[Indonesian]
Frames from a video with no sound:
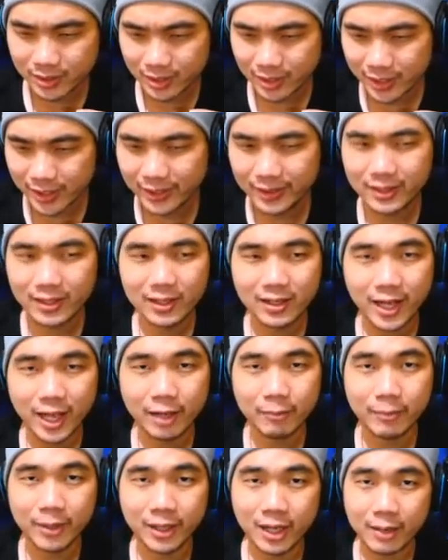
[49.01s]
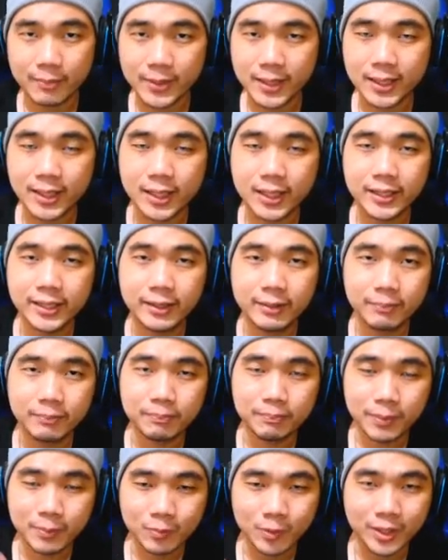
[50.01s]
little nightmare apakah ini
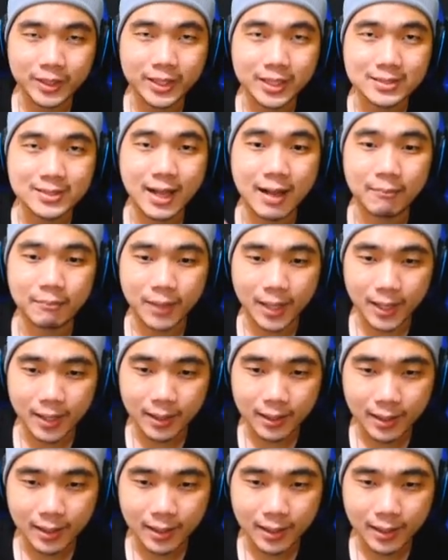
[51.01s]
pembuatnya sama